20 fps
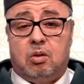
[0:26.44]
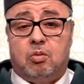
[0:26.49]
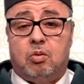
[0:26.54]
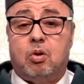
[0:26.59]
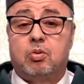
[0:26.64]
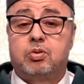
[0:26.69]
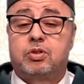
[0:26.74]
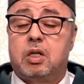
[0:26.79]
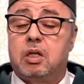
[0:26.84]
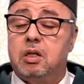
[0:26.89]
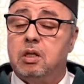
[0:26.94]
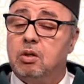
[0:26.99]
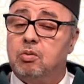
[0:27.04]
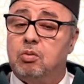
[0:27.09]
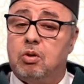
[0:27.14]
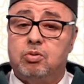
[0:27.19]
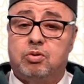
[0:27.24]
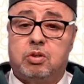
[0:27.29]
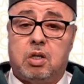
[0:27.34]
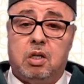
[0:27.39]
وأصلي
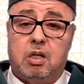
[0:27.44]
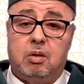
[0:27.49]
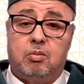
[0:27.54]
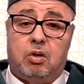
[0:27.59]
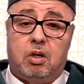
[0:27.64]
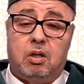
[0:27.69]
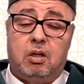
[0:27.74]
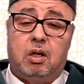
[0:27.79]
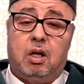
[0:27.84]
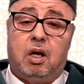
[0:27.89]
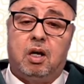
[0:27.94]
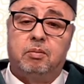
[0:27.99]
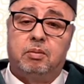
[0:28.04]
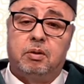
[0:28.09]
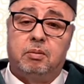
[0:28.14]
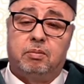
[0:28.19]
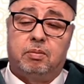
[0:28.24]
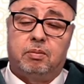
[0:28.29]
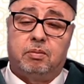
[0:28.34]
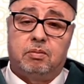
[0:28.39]
وأسلم على
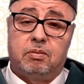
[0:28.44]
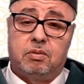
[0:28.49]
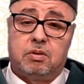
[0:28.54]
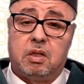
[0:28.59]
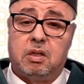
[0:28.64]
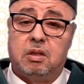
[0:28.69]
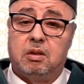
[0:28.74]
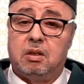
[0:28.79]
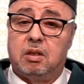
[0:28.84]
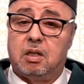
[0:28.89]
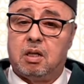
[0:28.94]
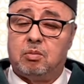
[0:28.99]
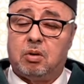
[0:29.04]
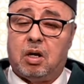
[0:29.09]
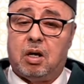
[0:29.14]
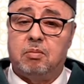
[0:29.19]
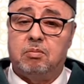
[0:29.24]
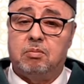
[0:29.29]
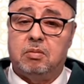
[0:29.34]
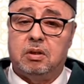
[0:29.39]
الحبيب سيدنا
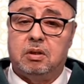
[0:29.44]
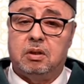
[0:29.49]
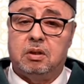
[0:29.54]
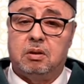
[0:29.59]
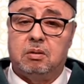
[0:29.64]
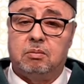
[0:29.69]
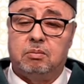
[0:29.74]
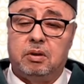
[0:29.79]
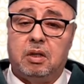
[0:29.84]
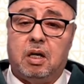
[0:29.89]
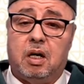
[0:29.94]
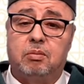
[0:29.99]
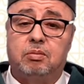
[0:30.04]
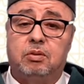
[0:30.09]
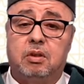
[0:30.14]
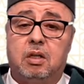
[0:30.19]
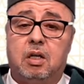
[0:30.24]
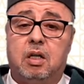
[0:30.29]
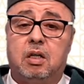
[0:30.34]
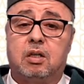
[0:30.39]
محمد بن عبد
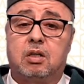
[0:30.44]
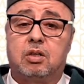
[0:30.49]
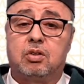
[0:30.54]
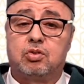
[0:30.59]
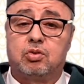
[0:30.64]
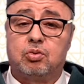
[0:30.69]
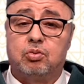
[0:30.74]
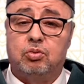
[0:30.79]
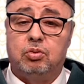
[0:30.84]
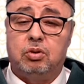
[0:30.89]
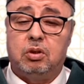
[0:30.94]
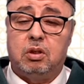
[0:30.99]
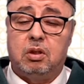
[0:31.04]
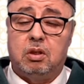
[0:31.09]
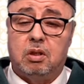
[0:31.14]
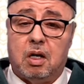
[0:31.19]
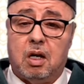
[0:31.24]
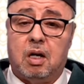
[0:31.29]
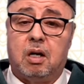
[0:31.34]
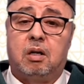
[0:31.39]
الله رسول
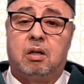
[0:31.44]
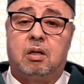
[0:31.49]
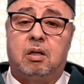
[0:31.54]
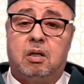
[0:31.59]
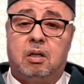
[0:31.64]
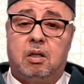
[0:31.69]
الله